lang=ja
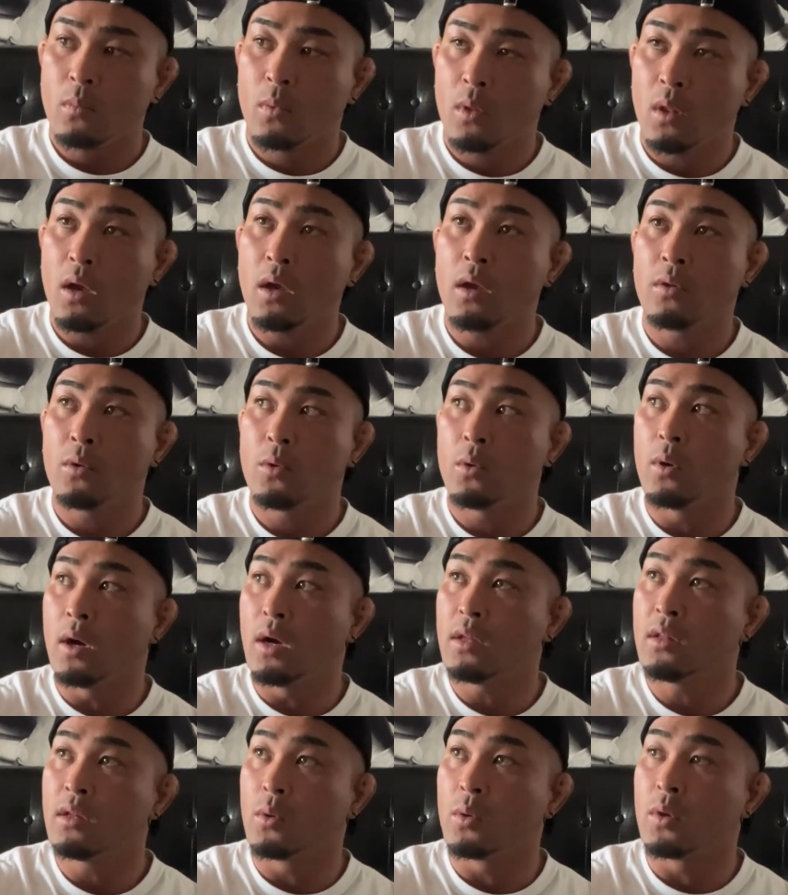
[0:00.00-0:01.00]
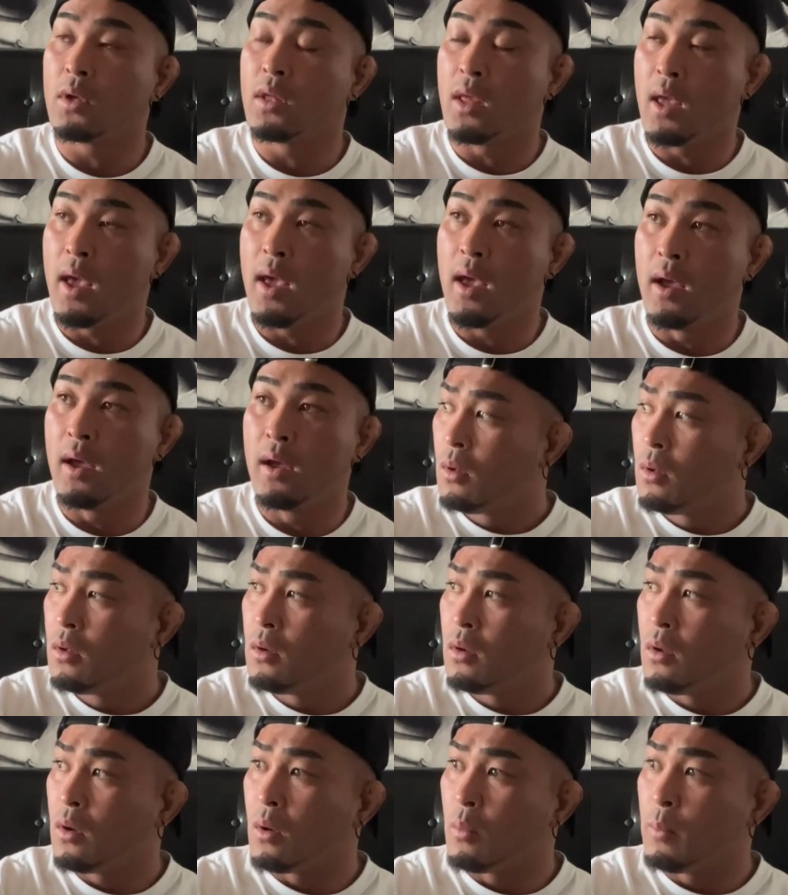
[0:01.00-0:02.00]
だけど、朝起きて、
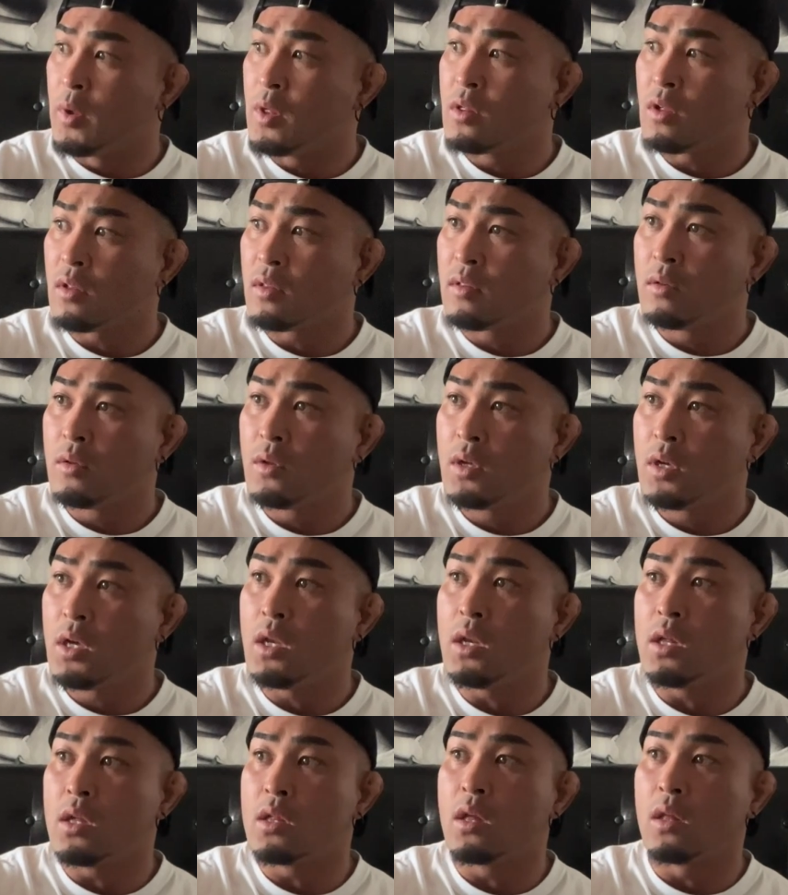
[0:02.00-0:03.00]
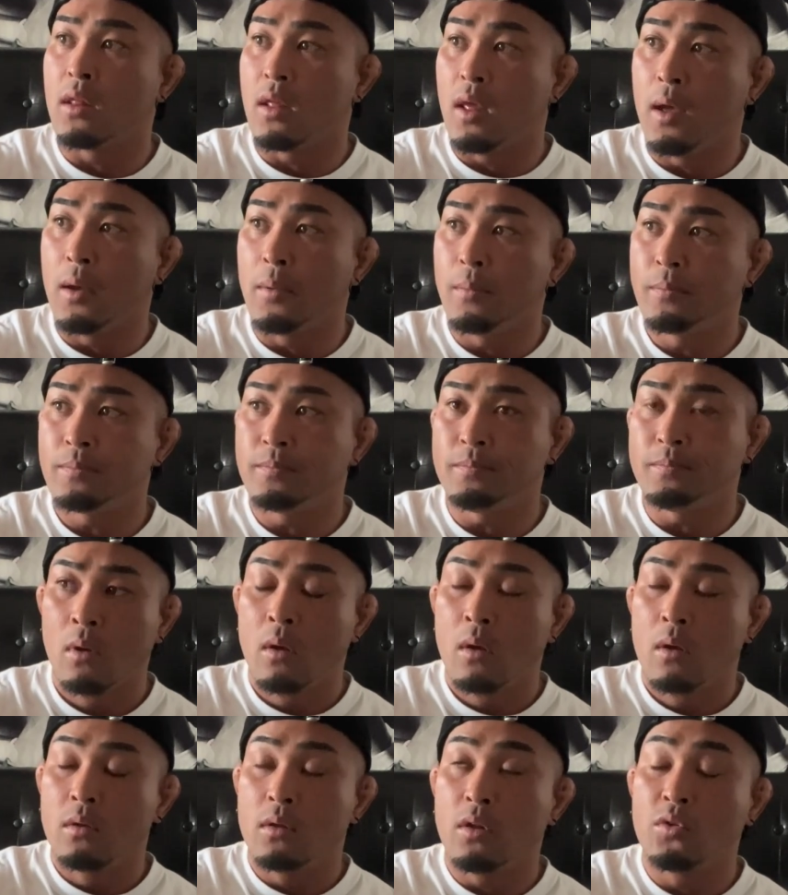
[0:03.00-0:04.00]
なんかめっちゃスッキリしてて、
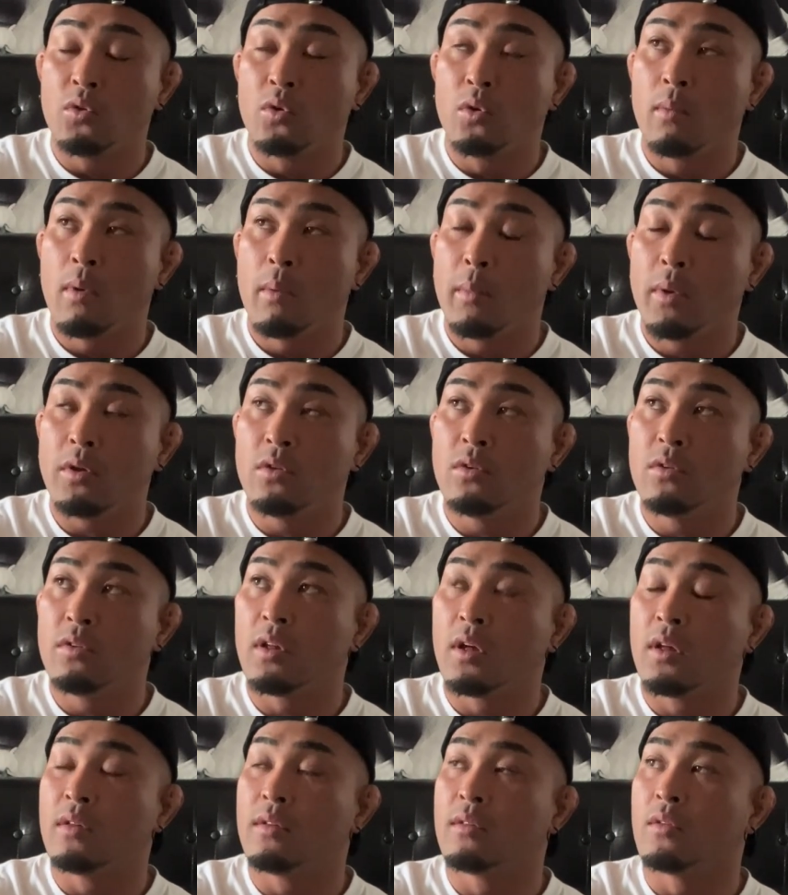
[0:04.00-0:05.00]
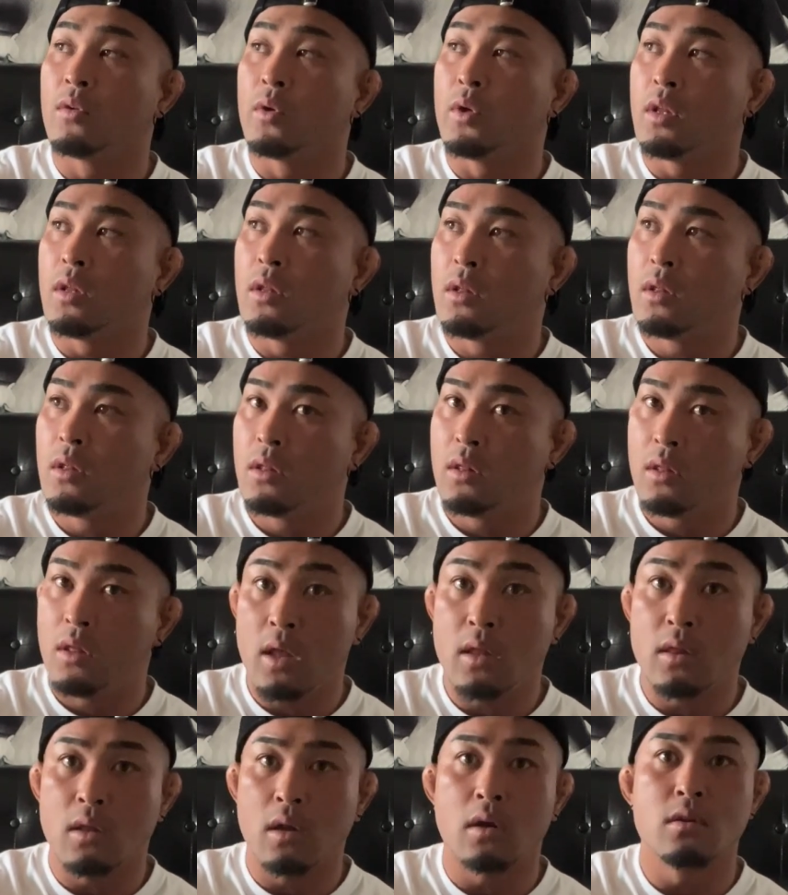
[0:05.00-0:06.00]
で、そのまま有酸素行っ
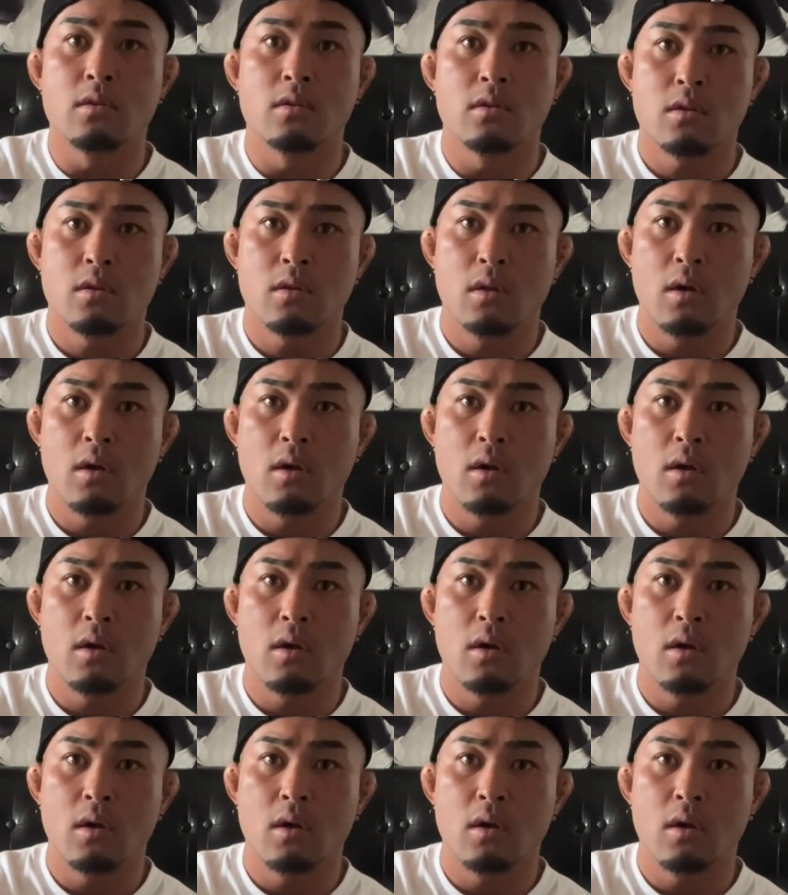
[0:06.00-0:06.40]
てって感じ。